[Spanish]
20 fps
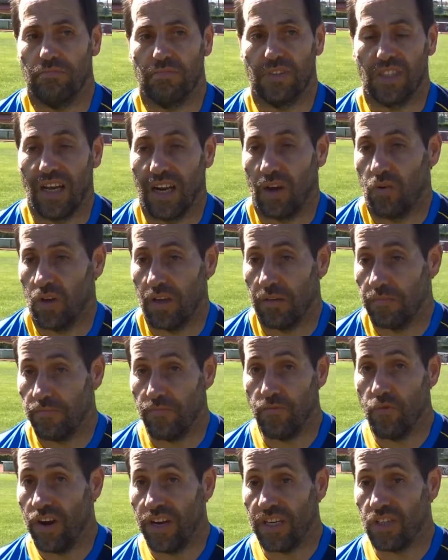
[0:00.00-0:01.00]
está claro que
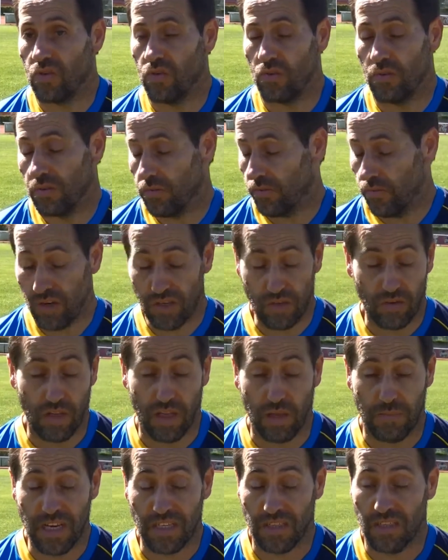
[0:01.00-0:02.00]
fue eso, fue eso
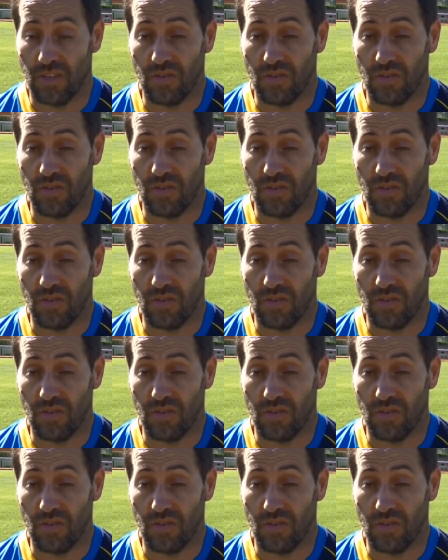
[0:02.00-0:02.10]
nada más.